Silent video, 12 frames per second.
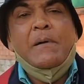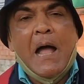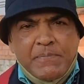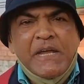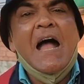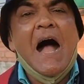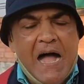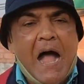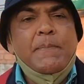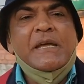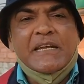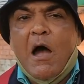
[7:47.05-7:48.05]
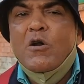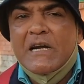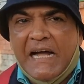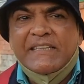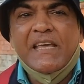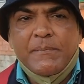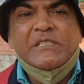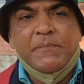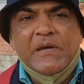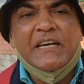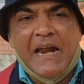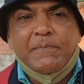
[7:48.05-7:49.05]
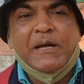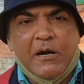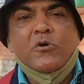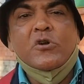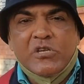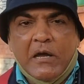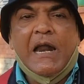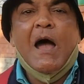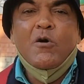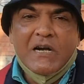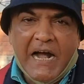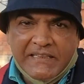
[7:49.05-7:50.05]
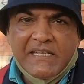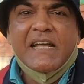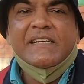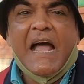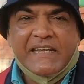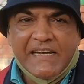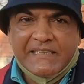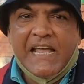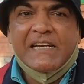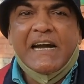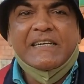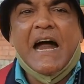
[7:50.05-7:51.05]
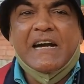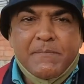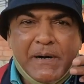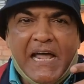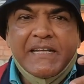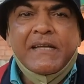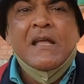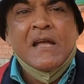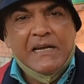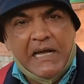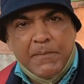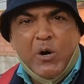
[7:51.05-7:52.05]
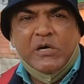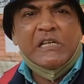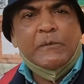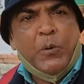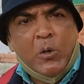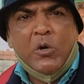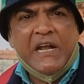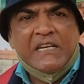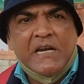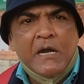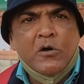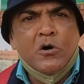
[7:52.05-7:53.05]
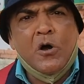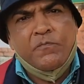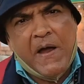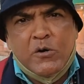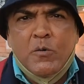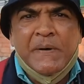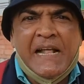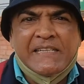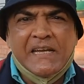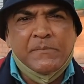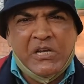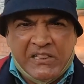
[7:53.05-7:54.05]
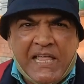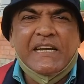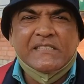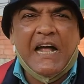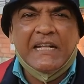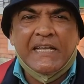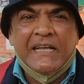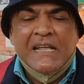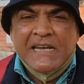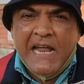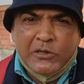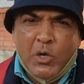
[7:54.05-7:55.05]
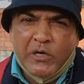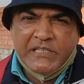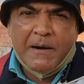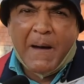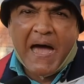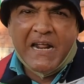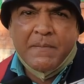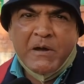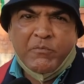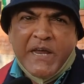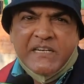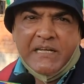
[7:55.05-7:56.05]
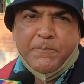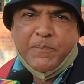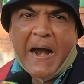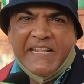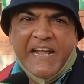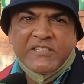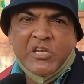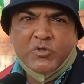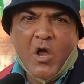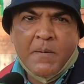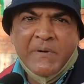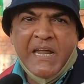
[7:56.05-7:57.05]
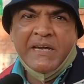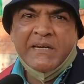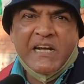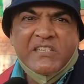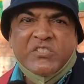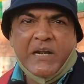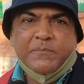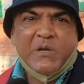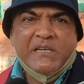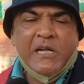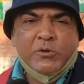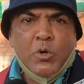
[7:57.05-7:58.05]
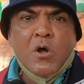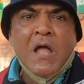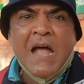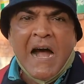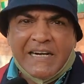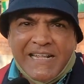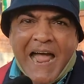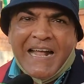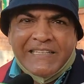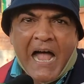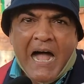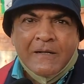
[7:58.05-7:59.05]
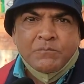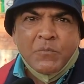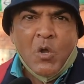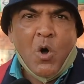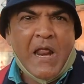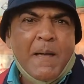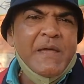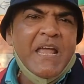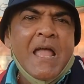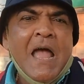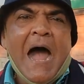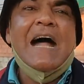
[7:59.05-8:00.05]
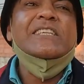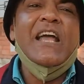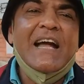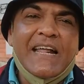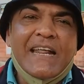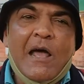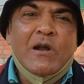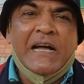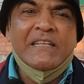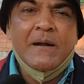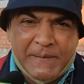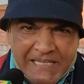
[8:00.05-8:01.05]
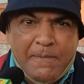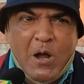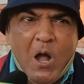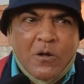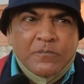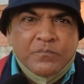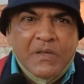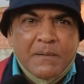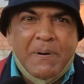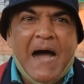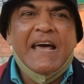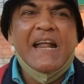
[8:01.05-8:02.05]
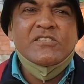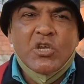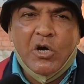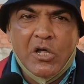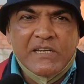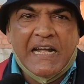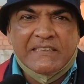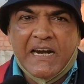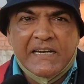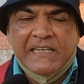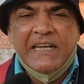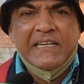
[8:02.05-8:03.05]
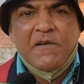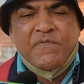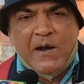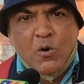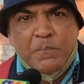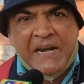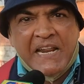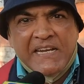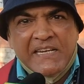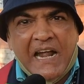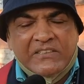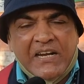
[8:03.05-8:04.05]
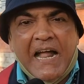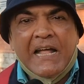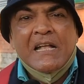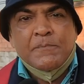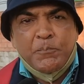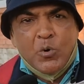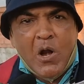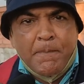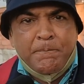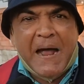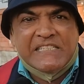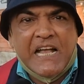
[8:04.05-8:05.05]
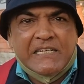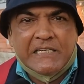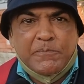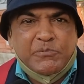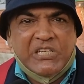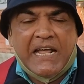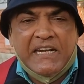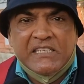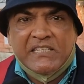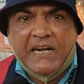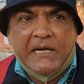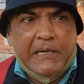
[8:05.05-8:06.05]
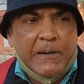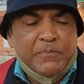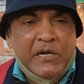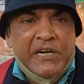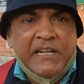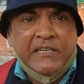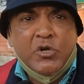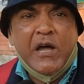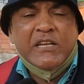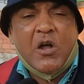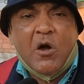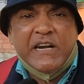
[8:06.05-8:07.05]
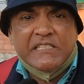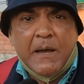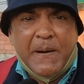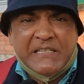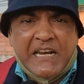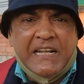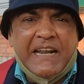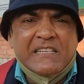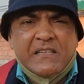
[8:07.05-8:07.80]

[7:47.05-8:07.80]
अभी हाँ अभी राहुल गांधी की भी छवि खराब कर रहा हूँ रुक जाओ राहुल गांधी ने क्या किया देख लिया दाढ़ी बढ़ा ली गरीबों के साथ फोटो खेच लिए लोगों को बैकूफ बना दिया कि हम जनता के साथ है ये दो में वही करप्ट पार्टी है जिसको हमने ने इंडिया करप्शन के थ्रू हटाया था और अभी आज क्या करा गांधी ने पता आपको भारत जोड़ो यात्रा नहीं है ये वैकूफ बनाने की यात्रा है पूरा पैसा करप्ट सारे के सारे करप्ट लीडर जो है कांग्रेस के पैसा लगा रहे